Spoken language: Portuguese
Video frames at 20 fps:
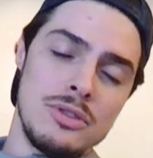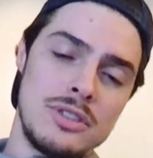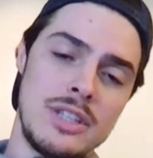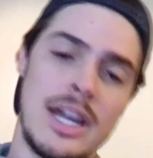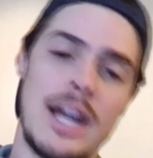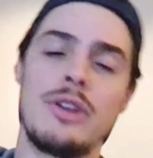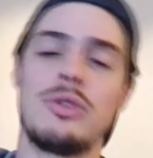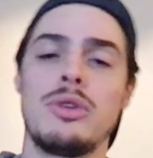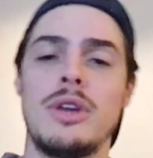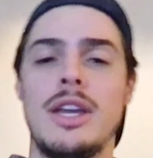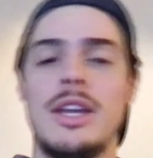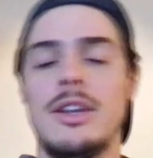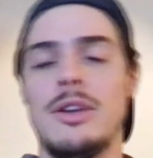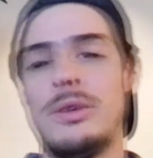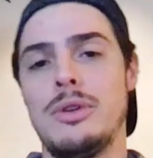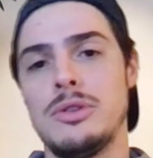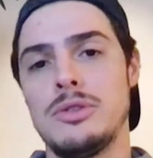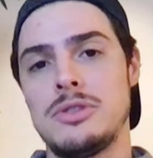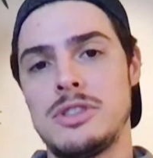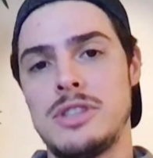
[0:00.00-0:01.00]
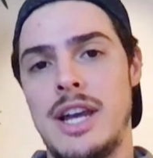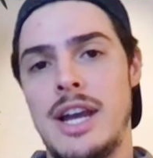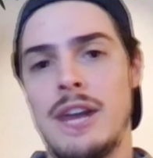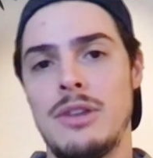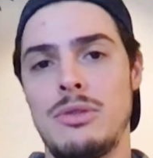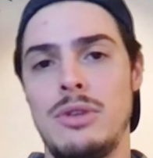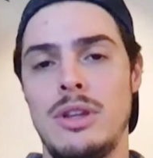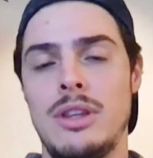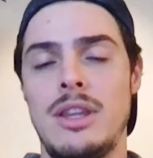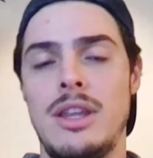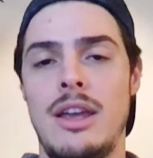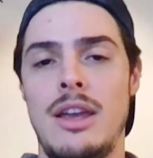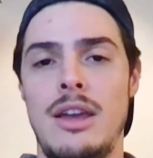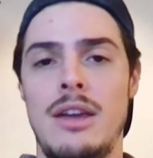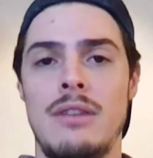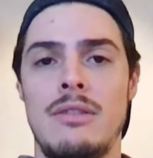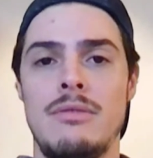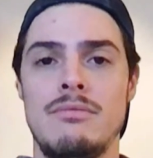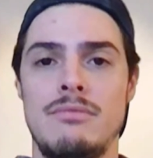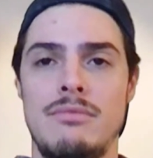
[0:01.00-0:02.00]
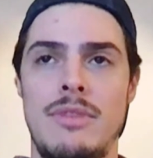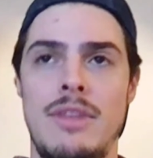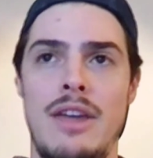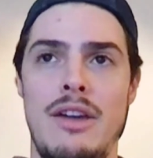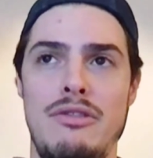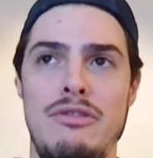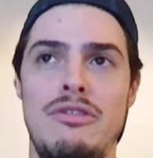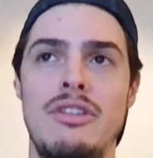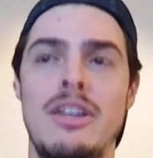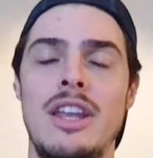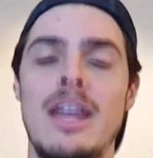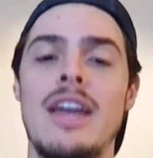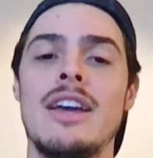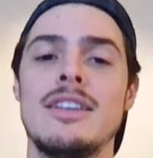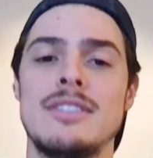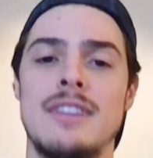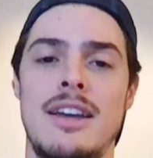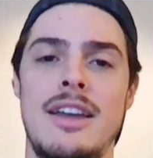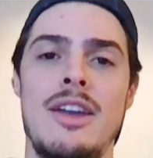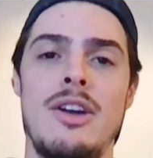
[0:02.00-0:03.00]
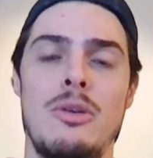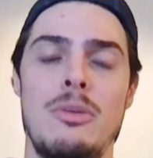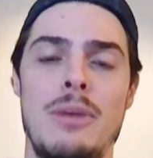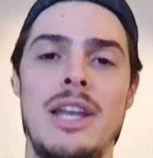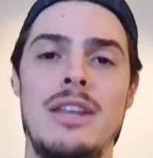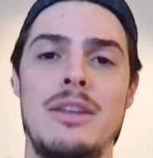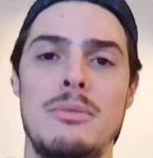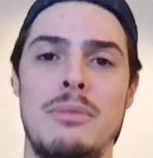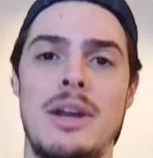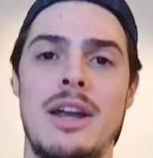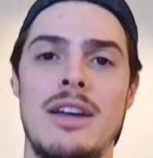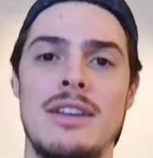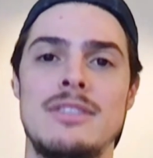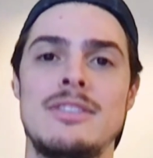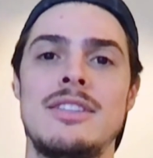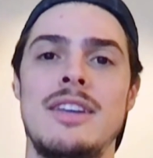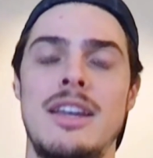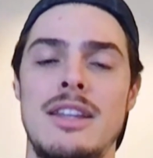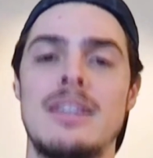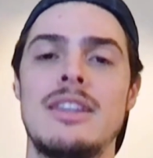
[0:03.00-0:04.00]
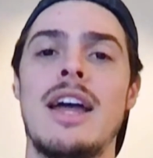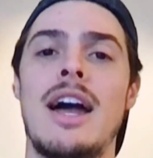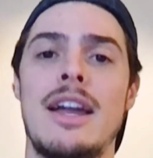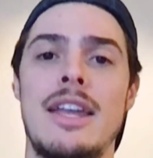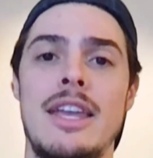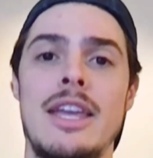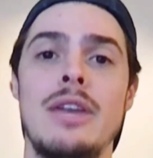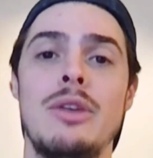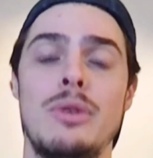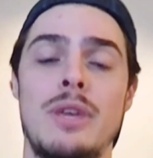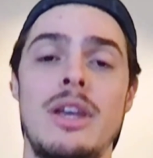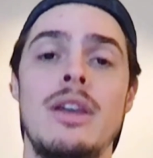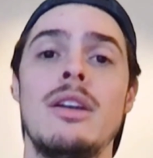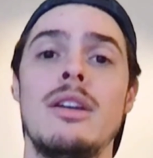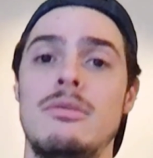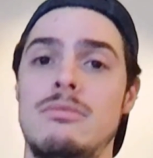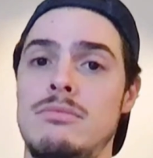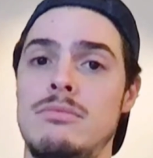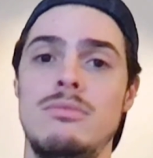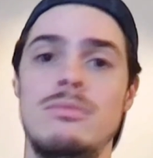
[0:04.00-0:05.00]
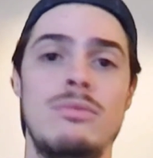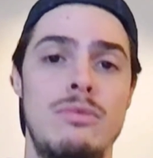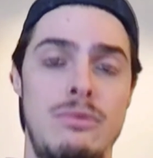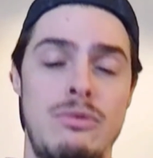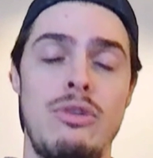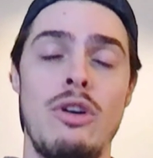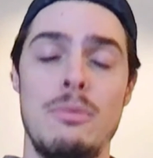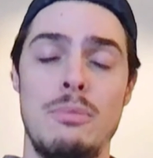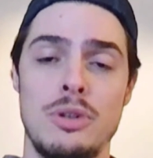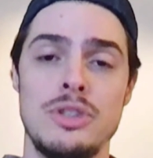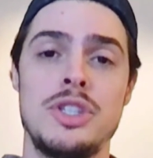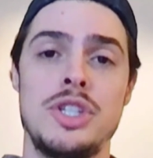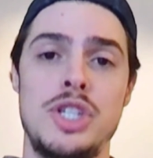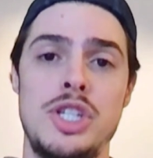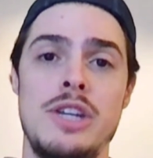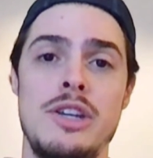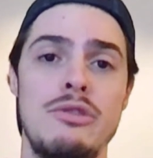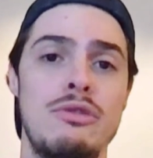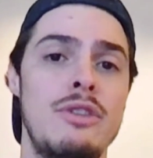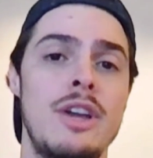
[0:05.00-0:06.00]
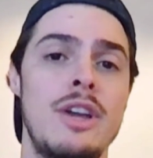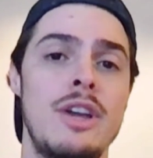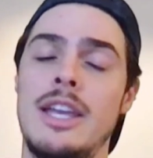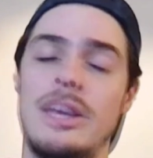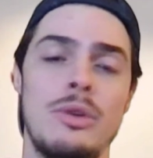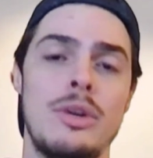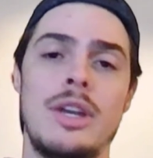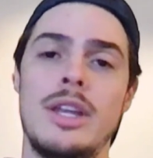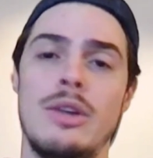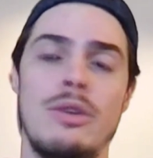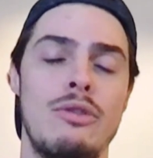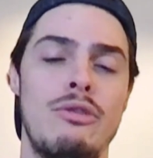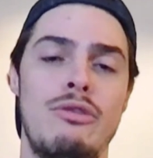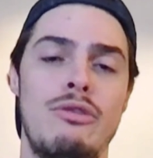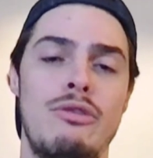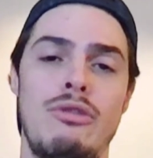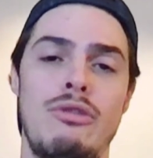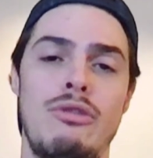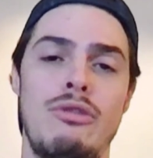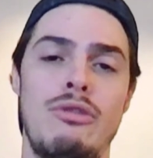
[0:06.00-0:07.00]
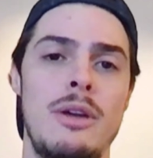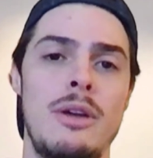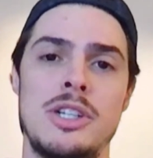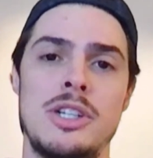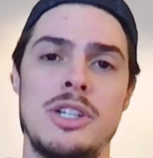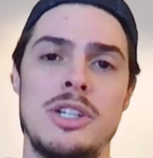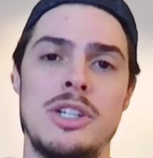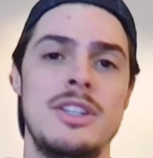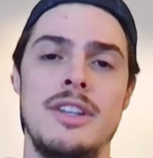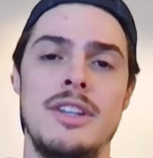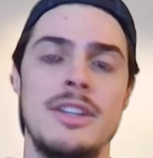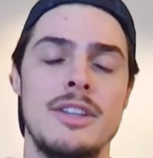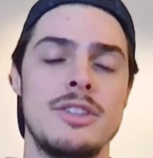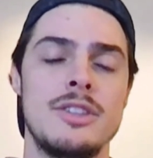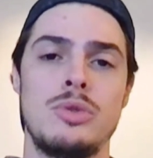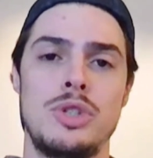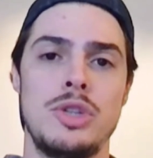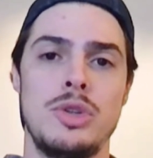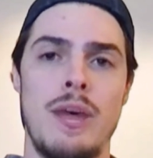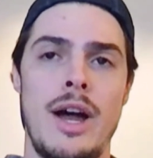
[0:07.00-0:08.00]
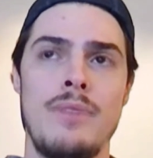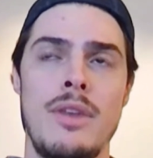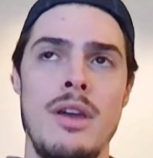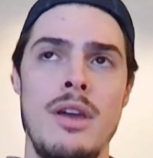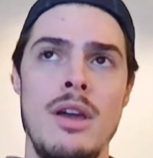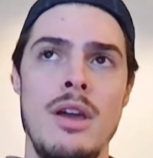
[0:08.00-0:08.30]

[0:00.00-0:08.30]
certo, o que, que não deu certo e ter né, frieza realmente para aceitar aquilo que foi positivo e aquilo que não foi para a gente descontinuar.